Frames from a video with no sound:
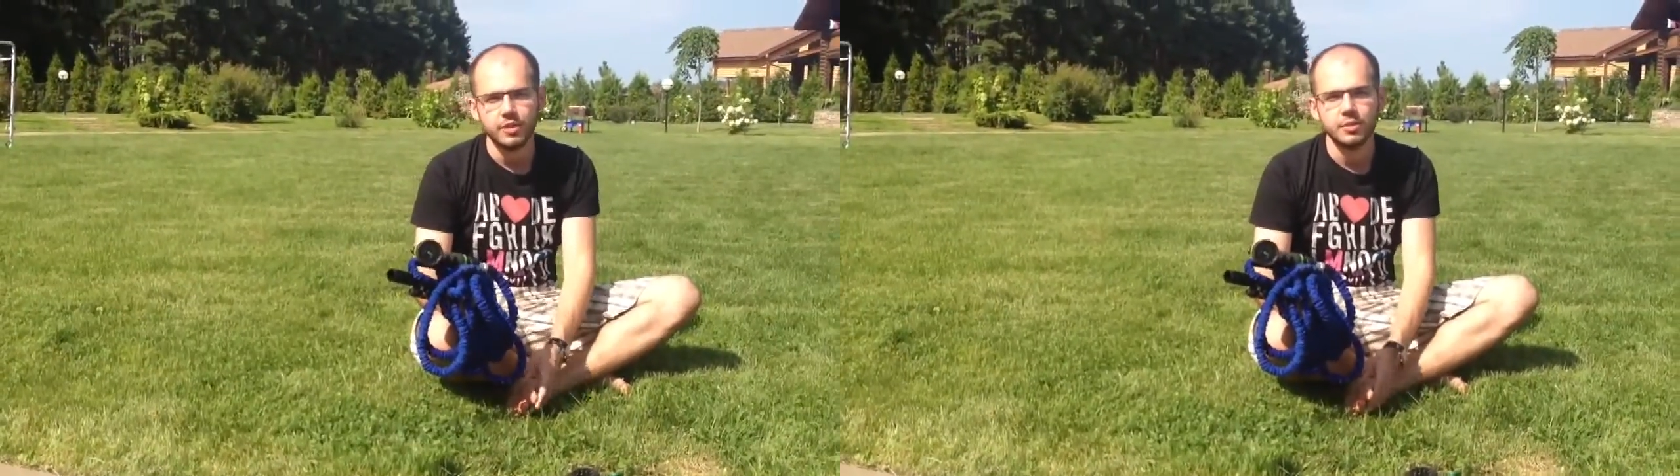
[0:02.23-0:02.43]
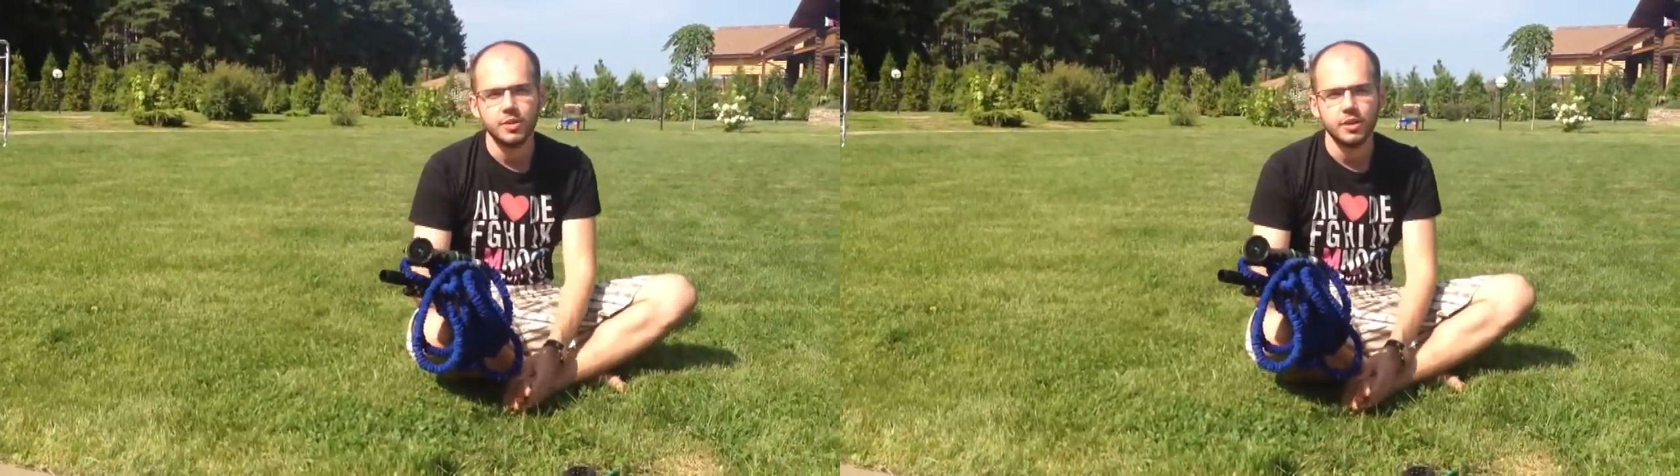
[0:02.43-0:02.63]
в
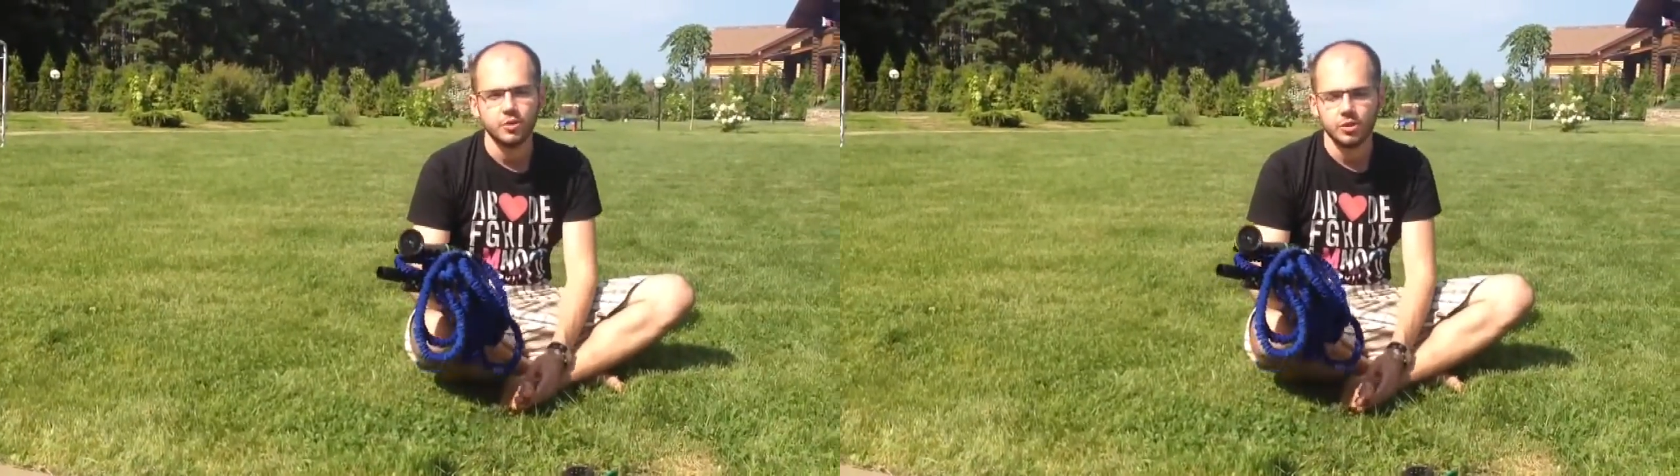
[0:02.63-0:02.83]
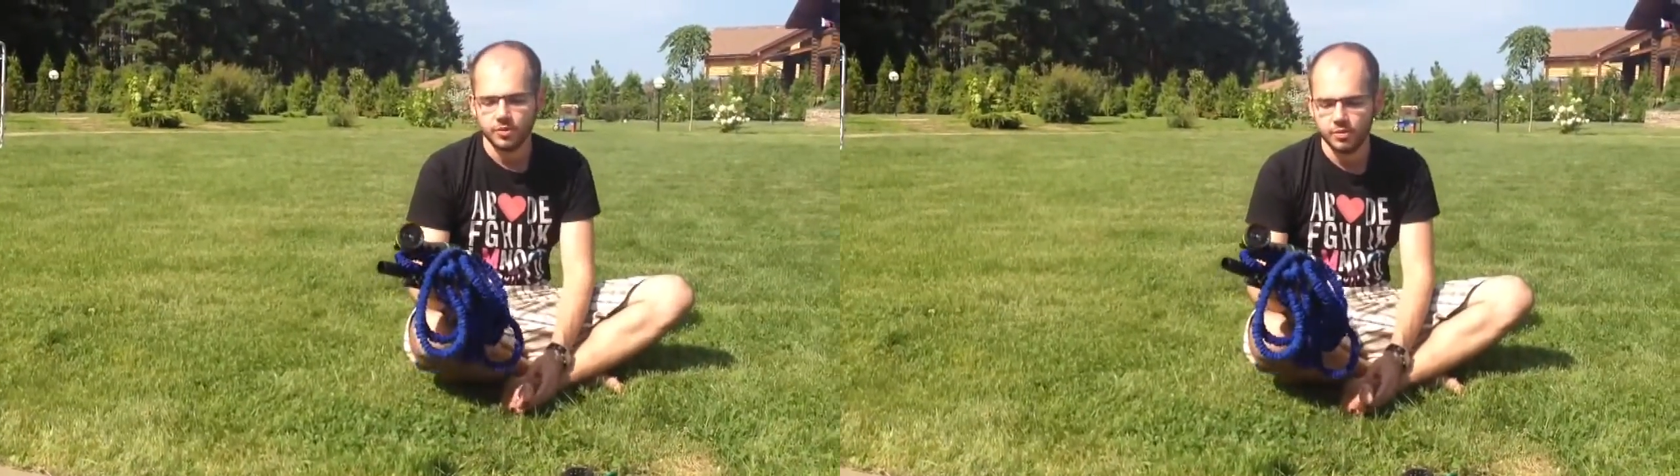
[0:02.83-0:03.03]
этом
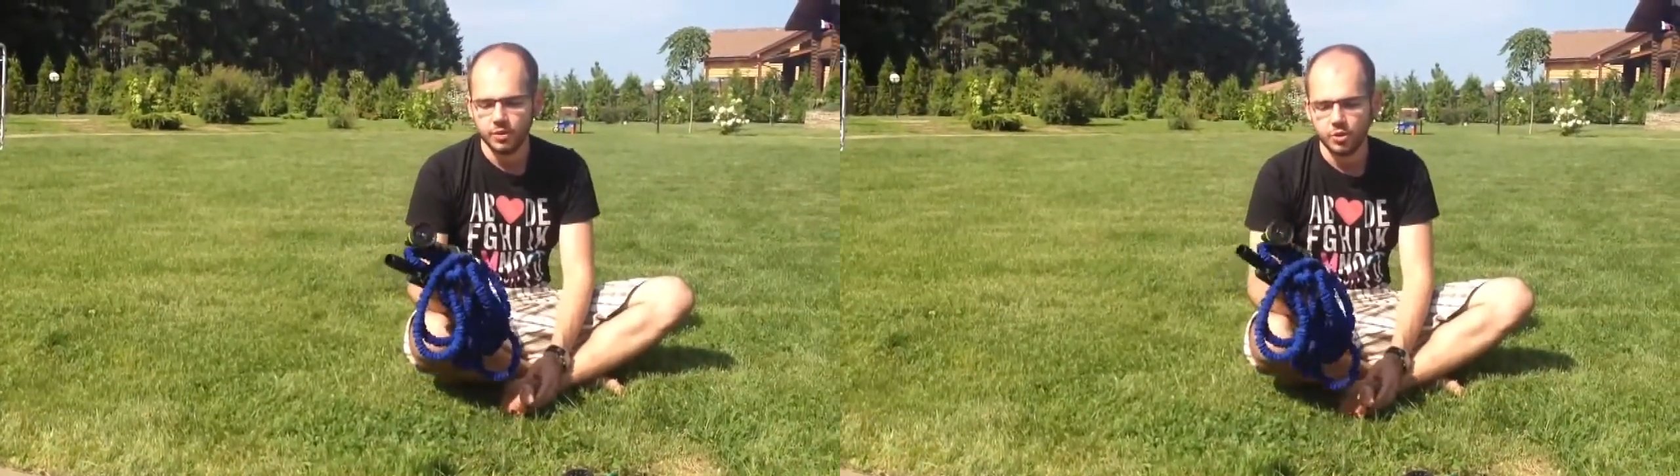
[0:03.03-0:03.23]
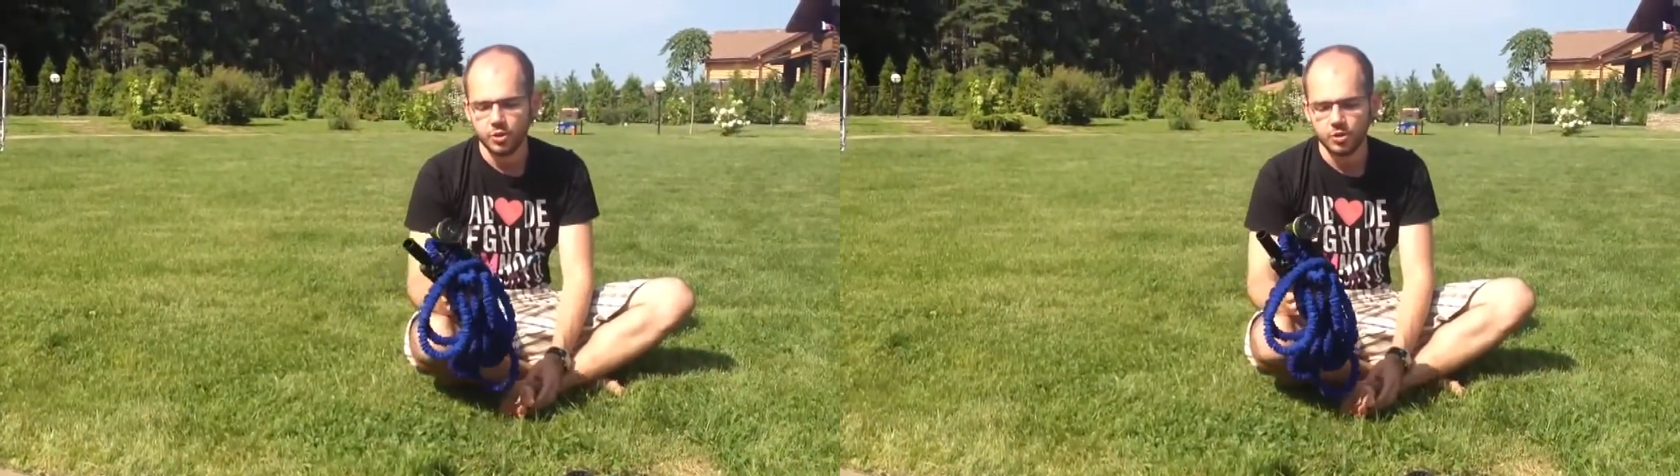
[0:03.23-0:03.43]
коротком
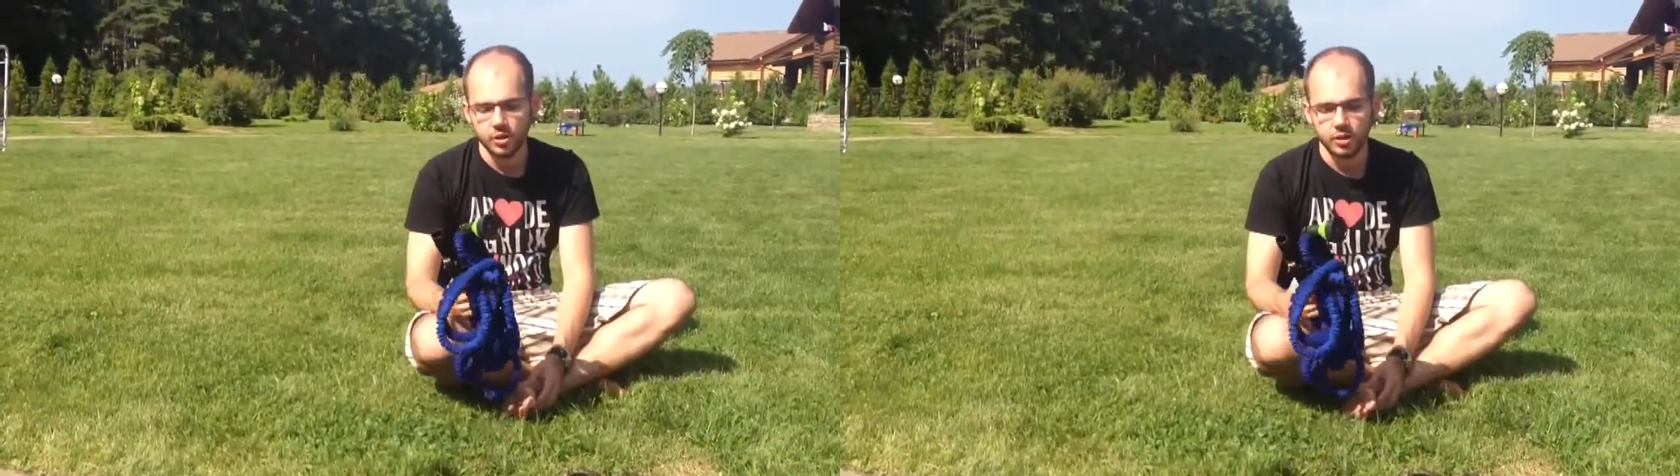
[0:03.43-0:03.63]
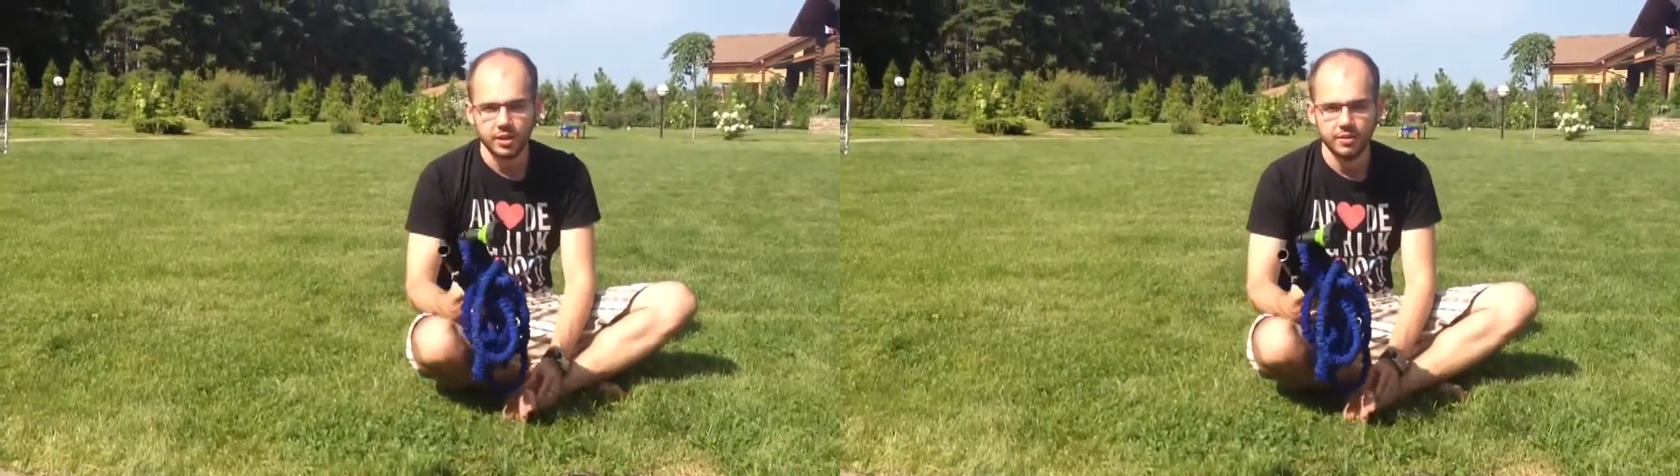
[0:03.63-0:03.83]
видеоролике